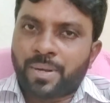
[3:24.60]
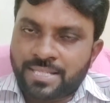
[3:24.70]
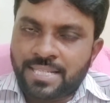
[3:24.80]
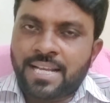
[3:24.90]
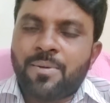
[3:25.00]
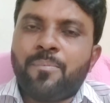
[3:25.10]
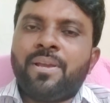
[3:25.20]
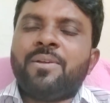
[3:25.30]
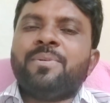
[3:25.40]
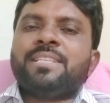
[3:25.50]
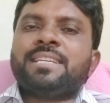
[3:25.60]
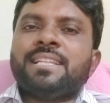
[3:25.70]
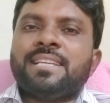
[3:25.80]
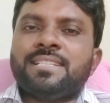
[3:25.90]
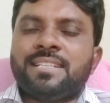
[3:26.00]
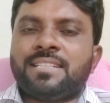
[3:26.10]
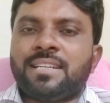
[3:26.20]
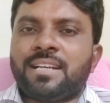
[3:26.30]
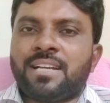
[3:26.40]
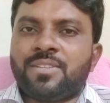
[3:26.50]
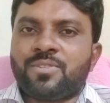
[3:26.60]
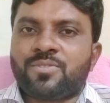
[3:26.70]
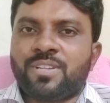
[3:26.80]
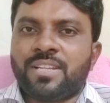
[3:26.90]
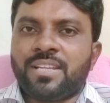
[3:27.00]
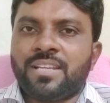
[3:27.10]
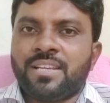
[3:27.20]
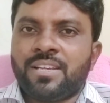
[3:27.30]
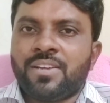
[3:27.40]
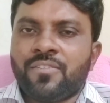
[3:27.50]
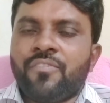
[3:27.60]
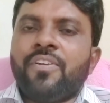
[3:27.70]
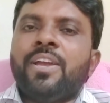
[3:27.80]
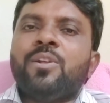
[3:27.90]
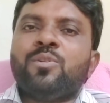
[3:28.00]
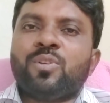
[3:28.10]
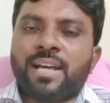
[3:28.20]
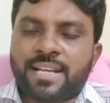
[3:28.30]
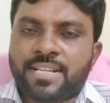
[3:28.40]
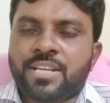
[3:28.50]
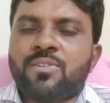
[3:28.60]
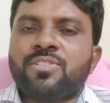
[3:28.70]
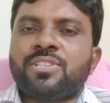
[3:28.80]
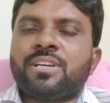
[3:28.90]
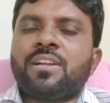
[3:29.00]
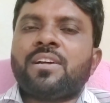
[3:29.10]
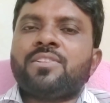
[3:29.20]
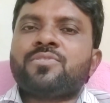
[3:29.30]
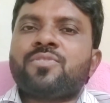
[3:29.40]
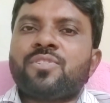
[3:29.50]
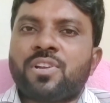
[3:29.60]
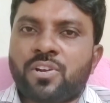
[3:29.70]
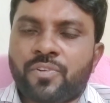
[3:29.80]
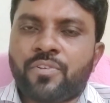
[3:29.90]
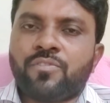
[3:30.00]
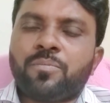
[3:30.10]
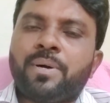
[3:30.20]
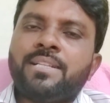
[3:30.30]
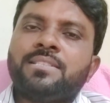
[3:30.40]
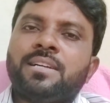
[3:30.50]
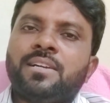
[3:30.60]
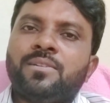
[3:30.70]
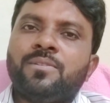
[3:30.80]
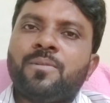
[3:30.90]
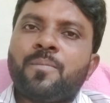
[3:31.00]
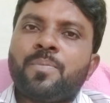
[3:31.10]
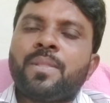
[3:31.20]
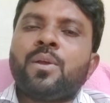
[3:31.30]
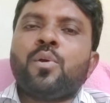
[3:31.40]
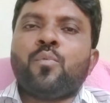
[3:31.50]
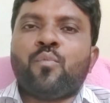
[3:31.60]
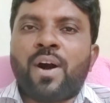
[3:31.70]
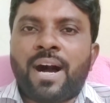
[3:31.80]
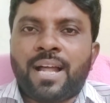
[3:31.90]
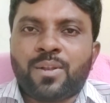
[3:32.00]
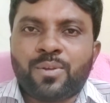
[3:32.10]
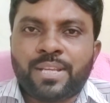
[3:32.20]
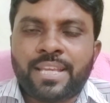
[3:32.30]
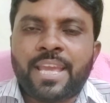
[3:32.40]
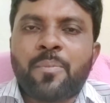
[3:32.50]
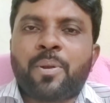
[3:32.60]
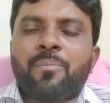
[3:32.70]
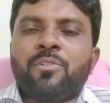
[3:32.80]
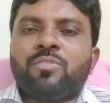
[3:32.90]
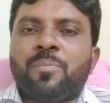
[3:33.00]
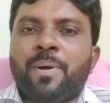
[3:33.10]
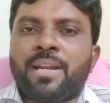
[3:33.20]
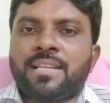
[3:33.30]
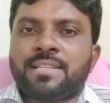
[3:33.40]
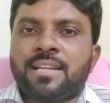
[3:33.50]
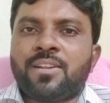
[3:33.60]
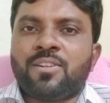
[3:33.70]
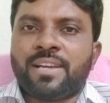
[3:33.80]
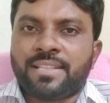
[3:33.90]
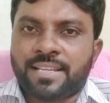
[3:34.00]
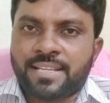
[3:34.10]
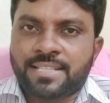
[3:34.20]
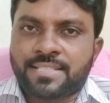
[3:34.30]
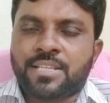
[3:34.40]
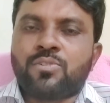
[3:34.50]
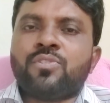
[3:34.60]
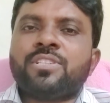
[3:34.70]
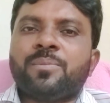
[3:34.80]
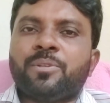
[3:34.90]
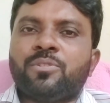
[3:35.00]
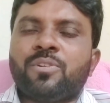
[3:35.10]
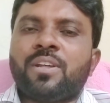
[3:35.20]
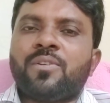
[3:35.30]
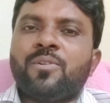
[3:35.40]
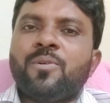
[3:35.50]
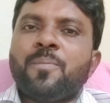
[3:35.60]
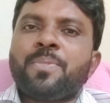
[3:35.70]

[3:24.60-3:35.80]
ప్రజలుగా మేమిచ్చేదే జీతాలుగా తీసుకొని వేలు లక్షలు జీతాలుగా తీసుకుంటున్నటువంటి ఉపాధ్యాయులు వాళ్ళు ఏ ప్రభుత్వ పాఠశాలల్లో అయితే చదువు చెబుతూ ఉన్నారో